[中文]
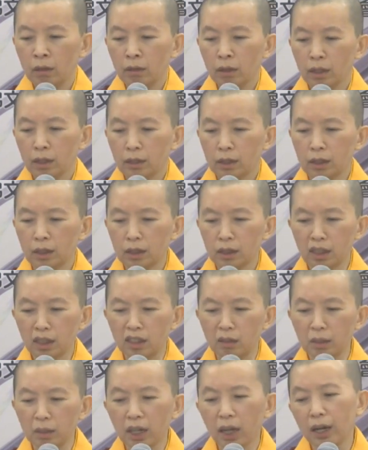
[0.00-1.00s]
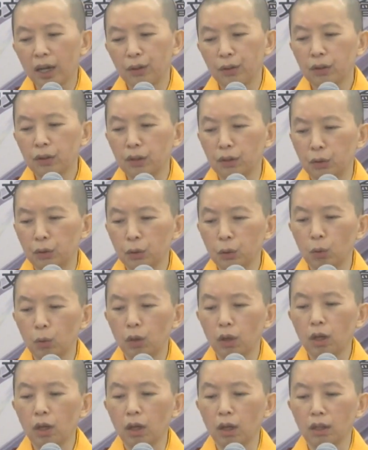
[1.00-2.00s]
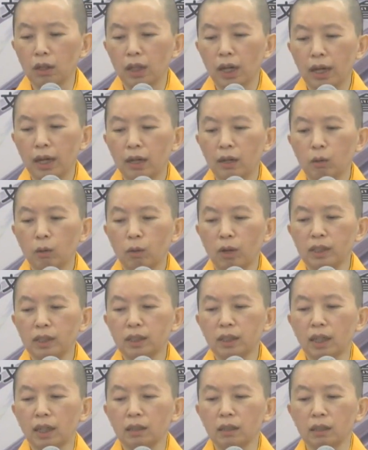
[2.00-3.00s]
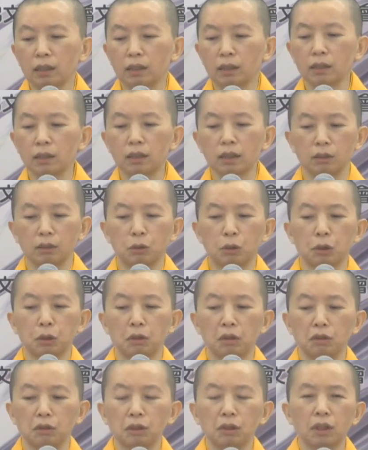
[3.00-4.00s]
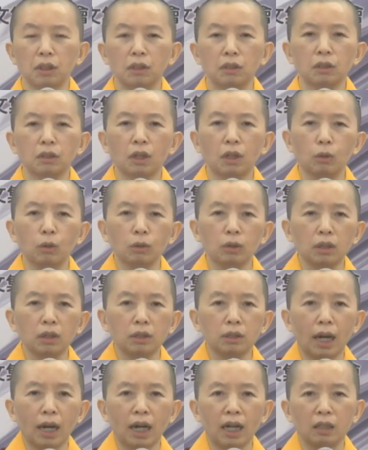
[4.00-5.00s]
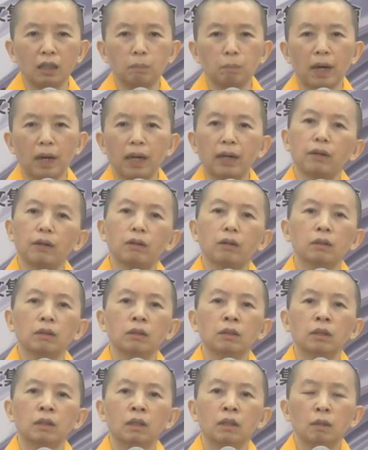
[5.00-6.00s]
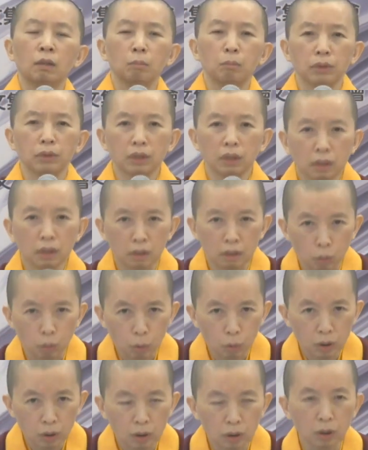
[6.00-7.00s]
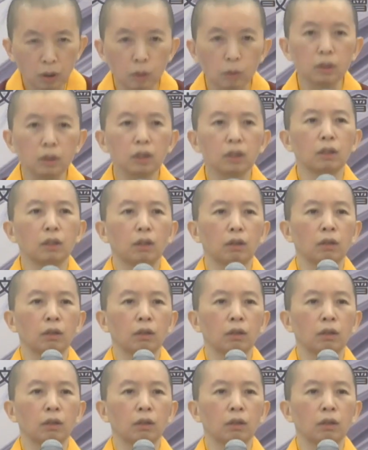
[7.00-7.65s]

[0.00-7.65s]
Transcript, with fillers: 那其实里面还有很多哈，你还要观想你自己全身投地大礼拜哦，不是五体投地